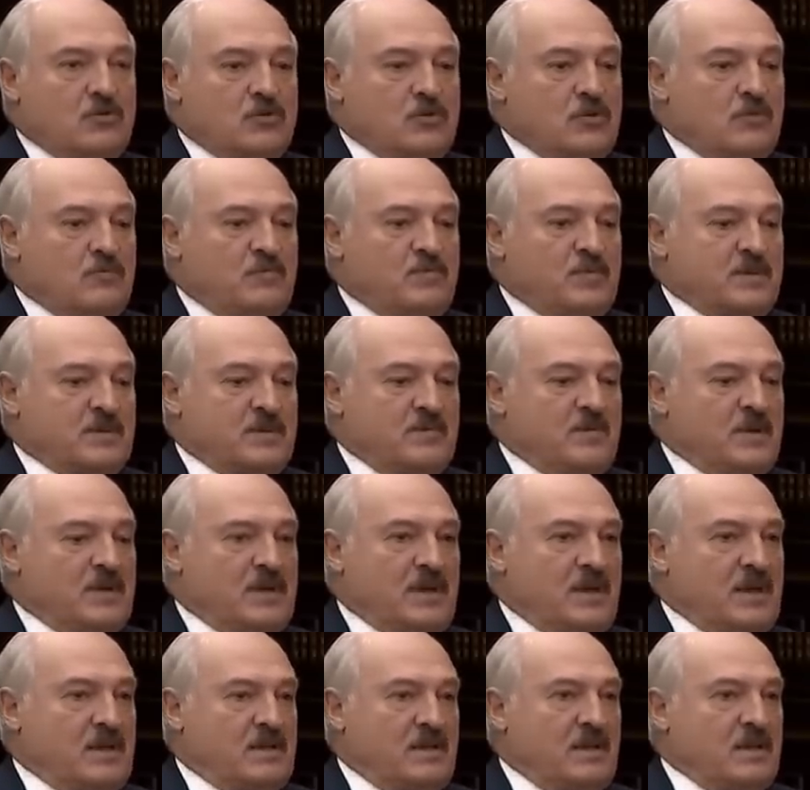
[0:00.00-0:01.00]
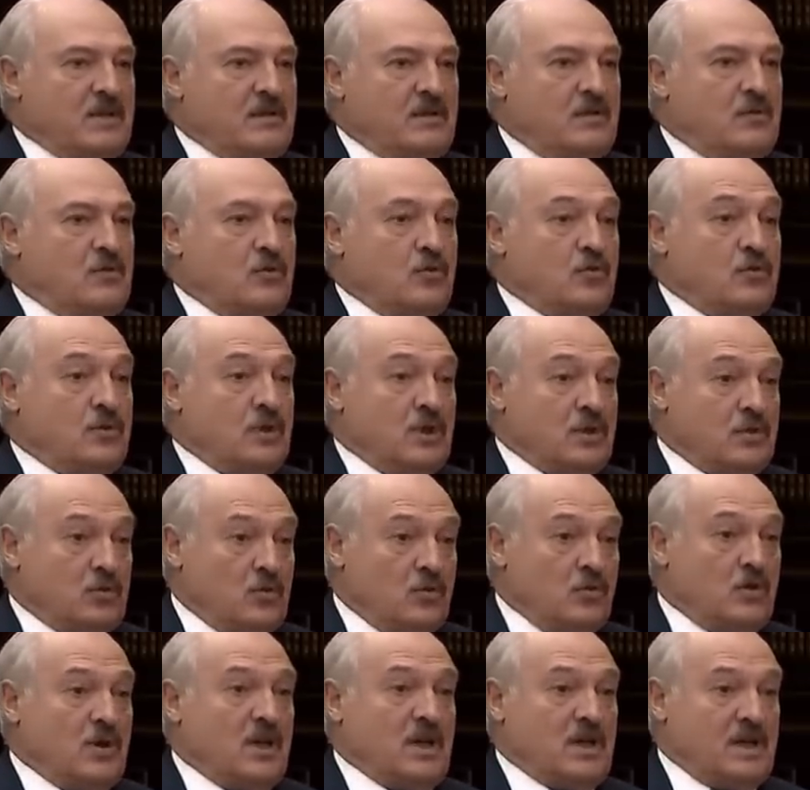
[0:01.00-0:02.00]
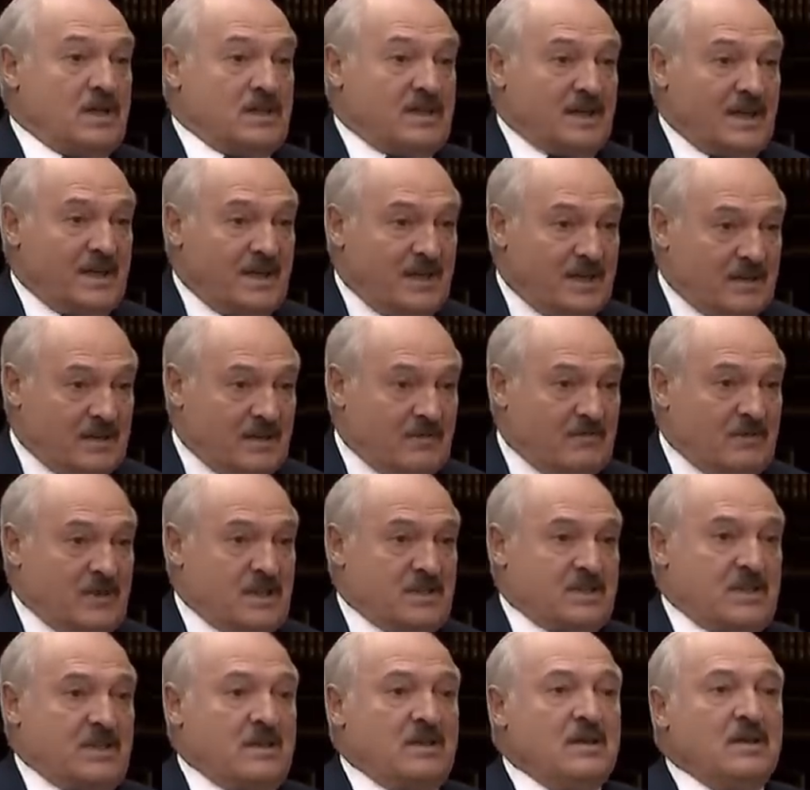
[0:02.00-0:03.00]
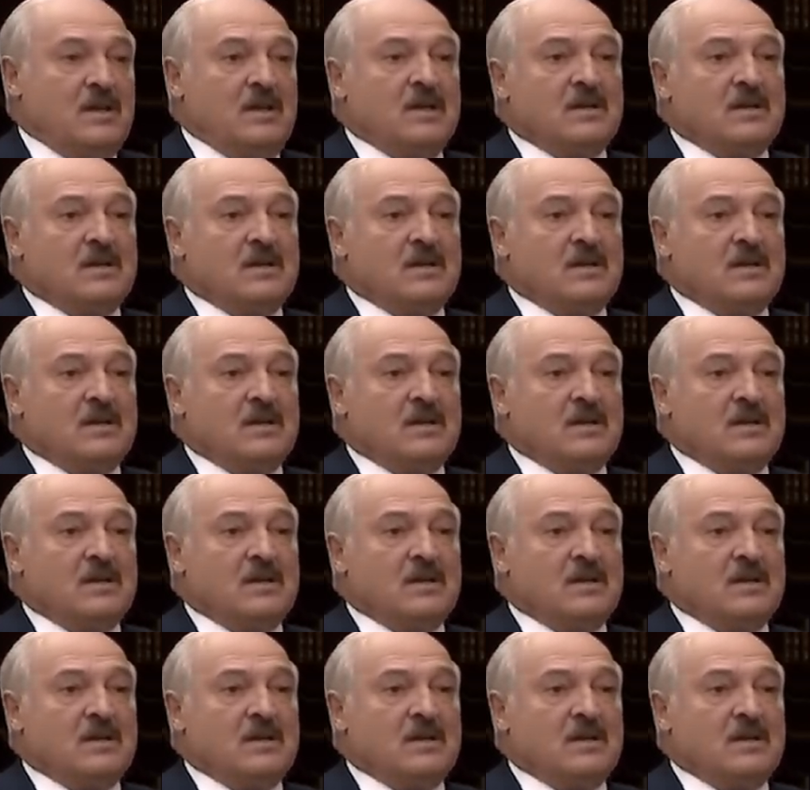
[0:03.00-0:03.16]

чтобы посмотреть на, друг на друга, хотя и это важно.